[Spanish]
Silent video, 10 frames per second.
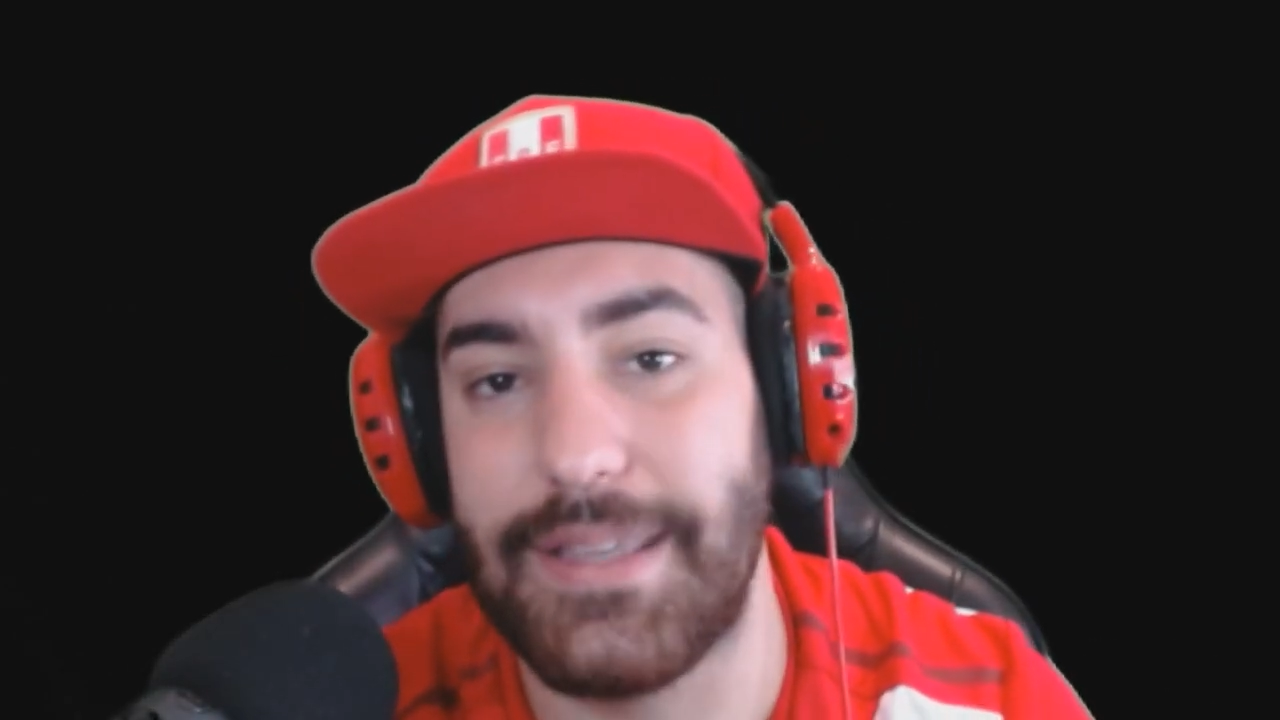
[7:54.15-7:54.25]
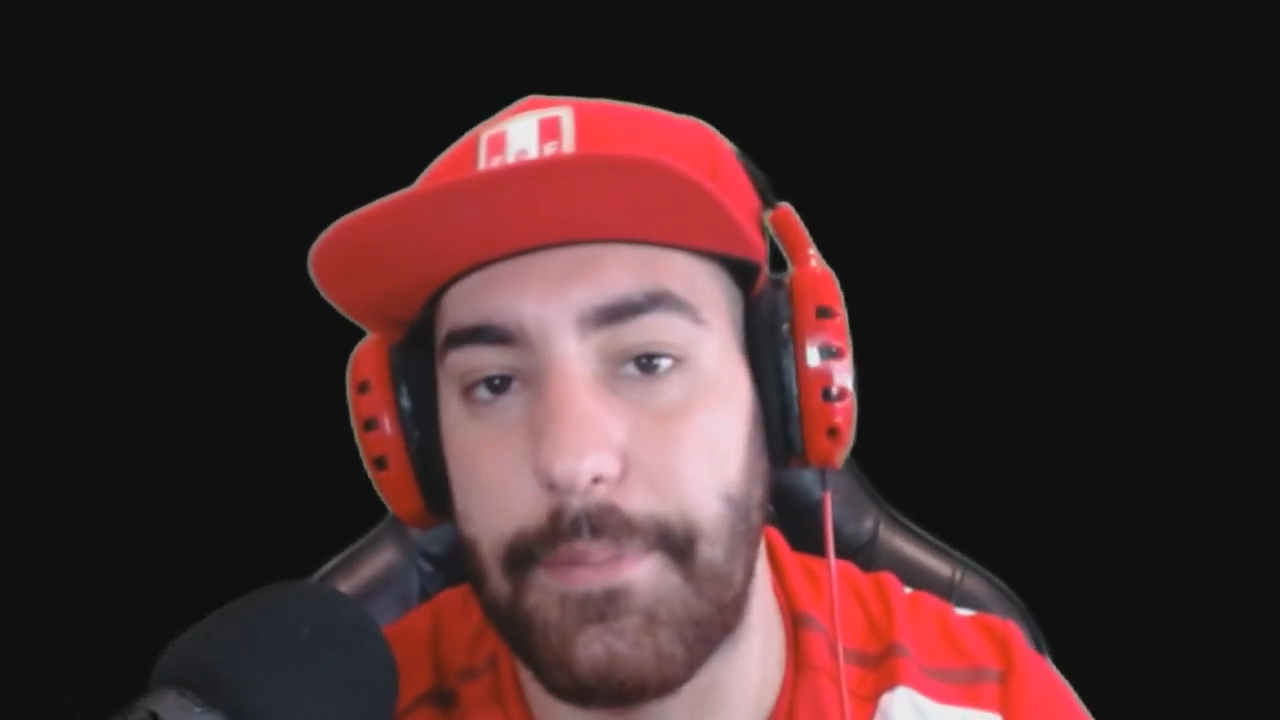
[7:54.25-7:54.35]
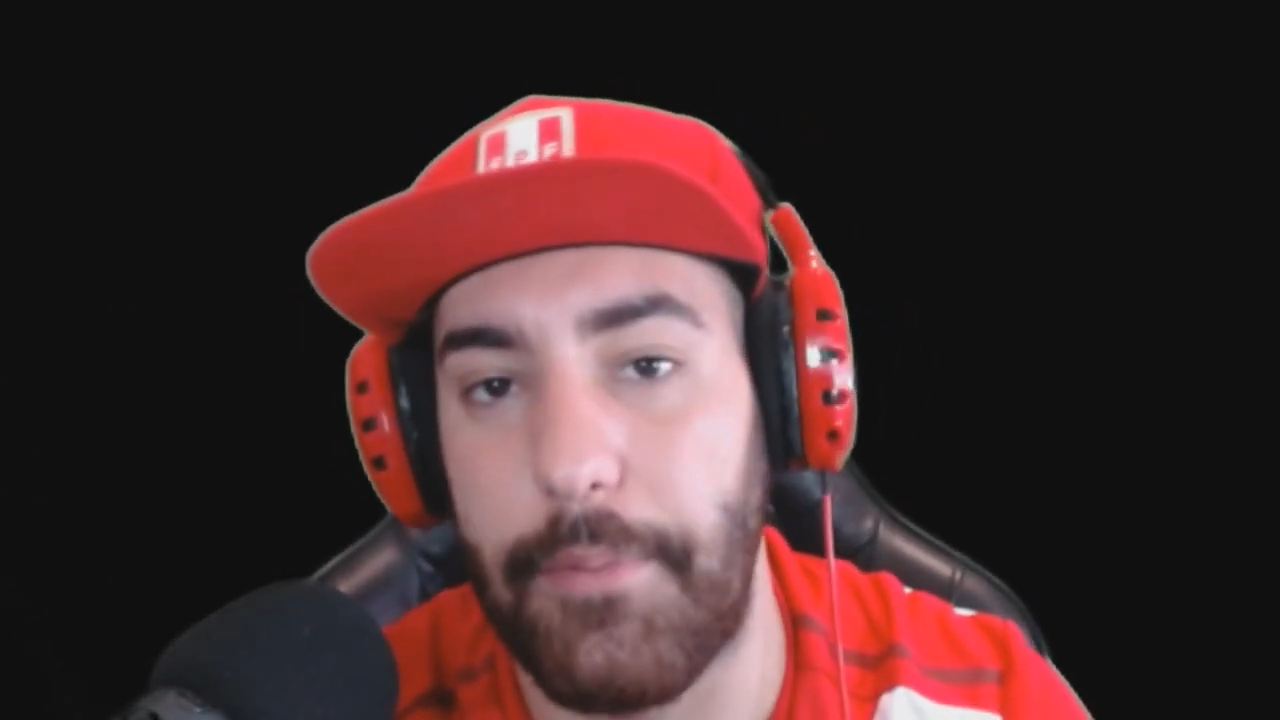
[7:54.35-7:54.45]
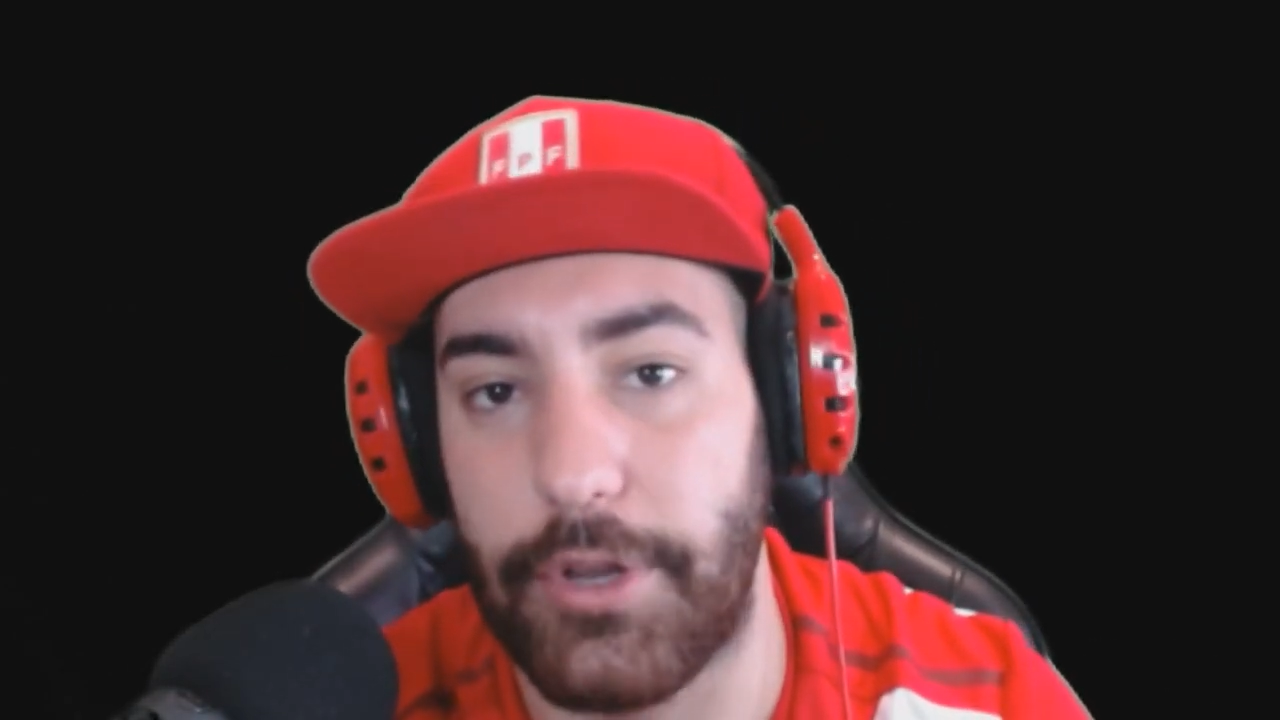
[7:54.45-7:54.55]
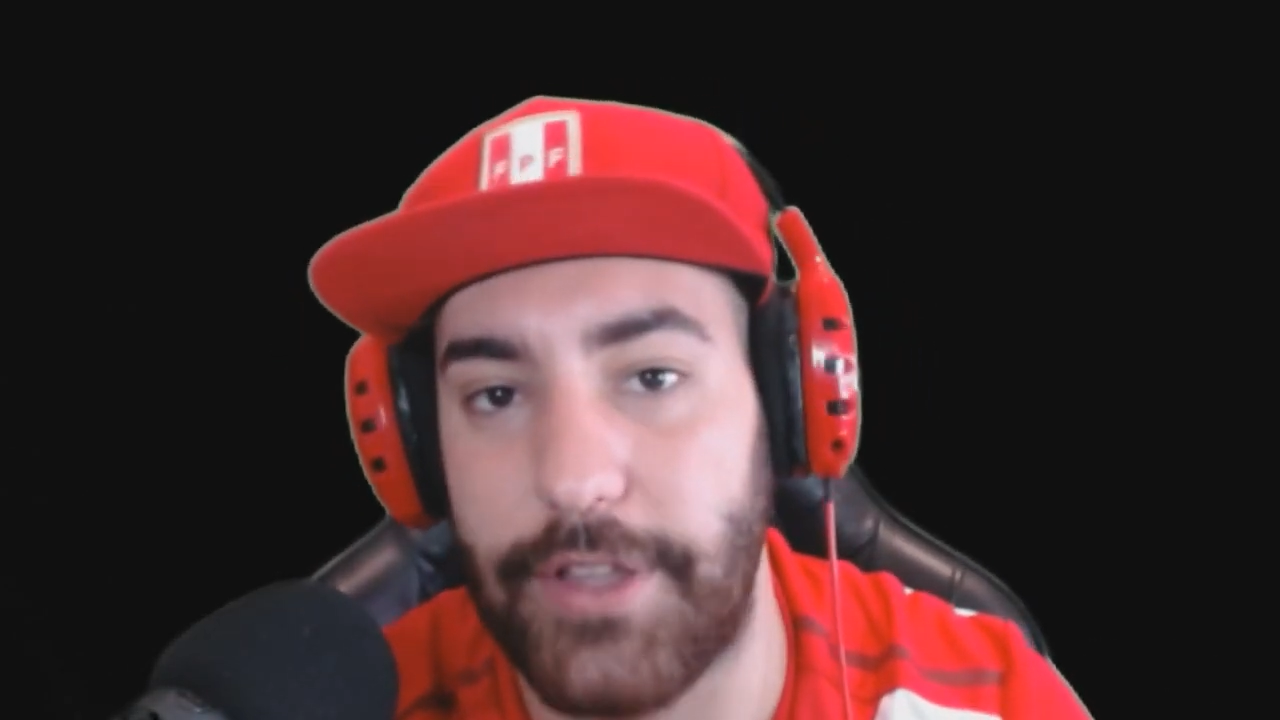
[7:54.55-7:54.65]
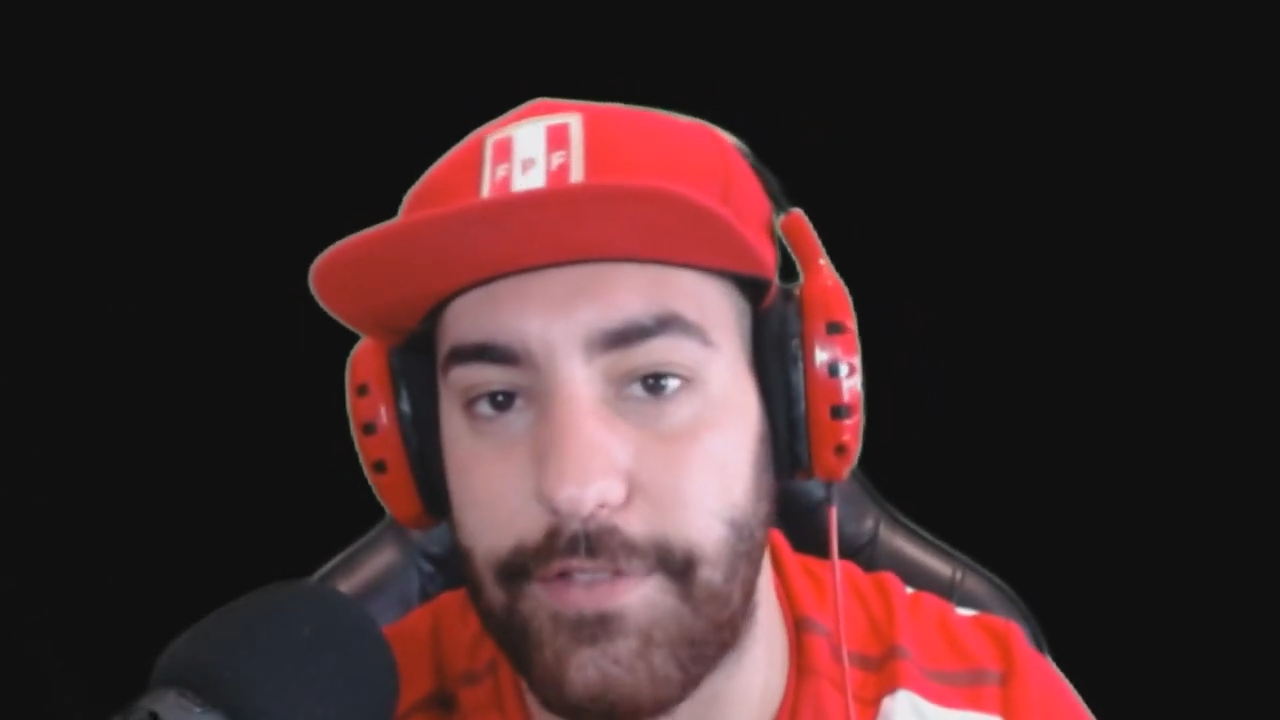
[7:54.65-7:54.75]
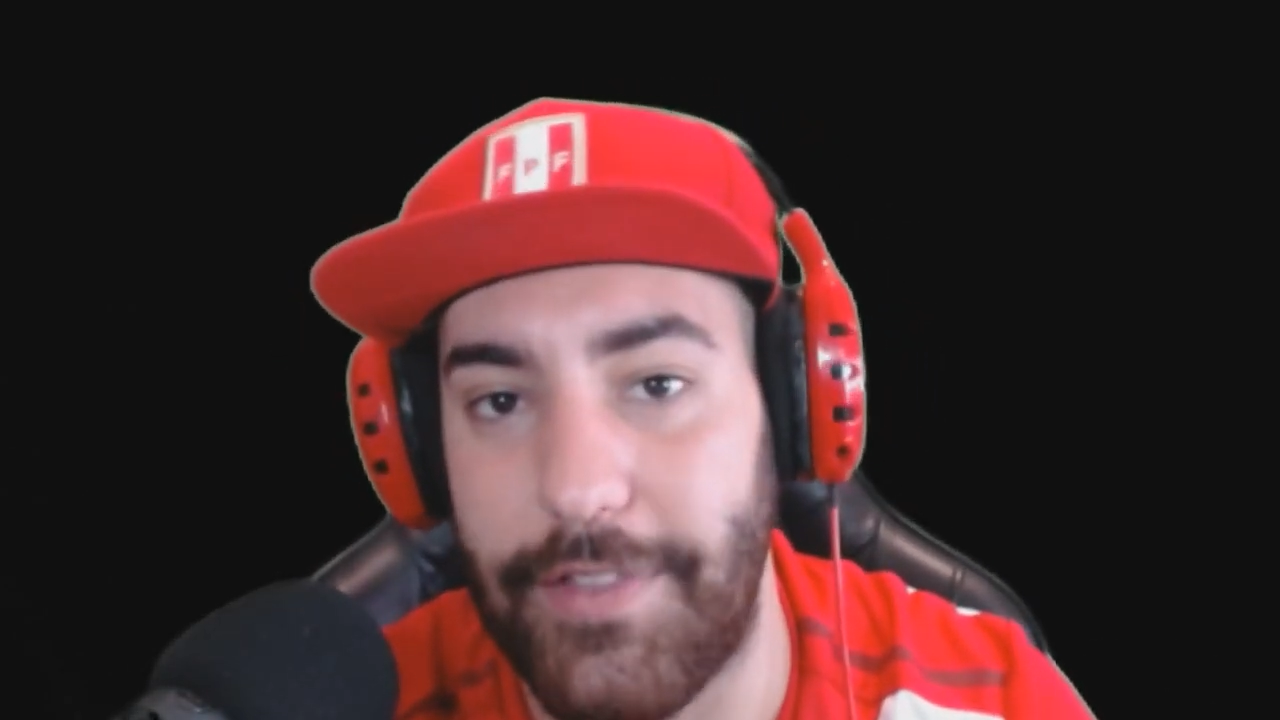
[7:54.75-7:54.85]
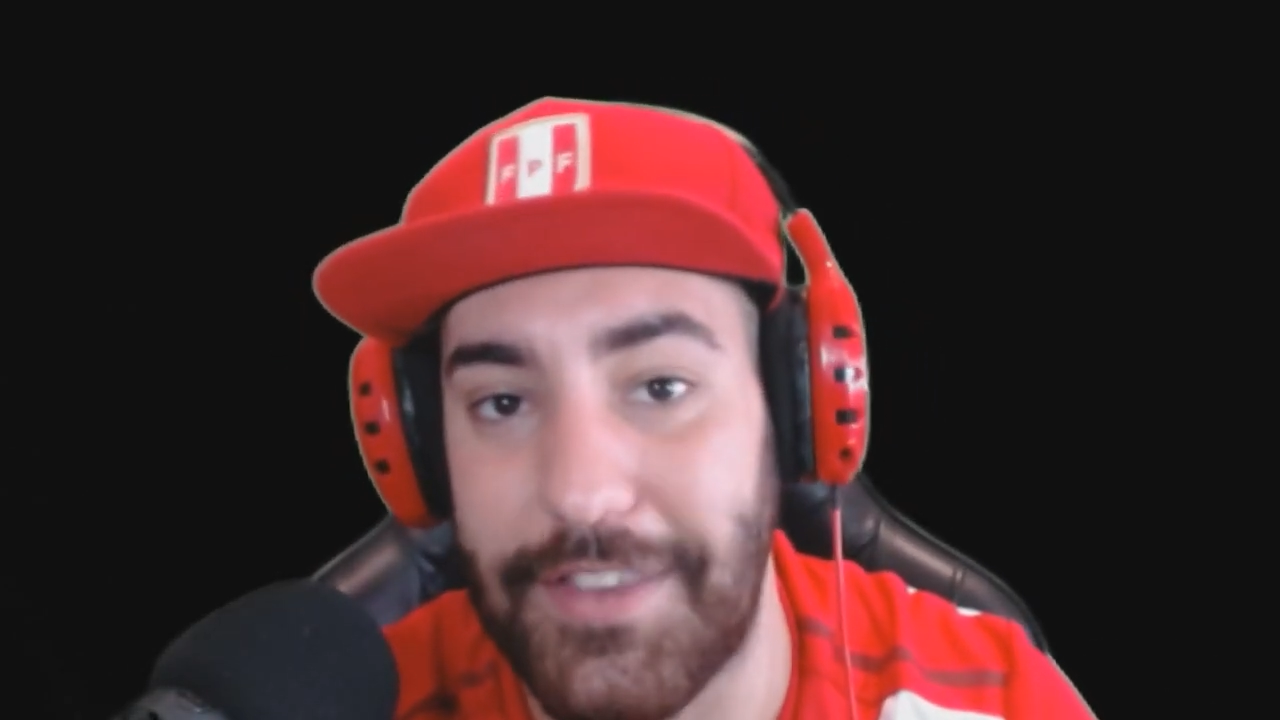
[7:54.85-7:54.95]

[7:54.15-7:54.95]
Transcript: importante de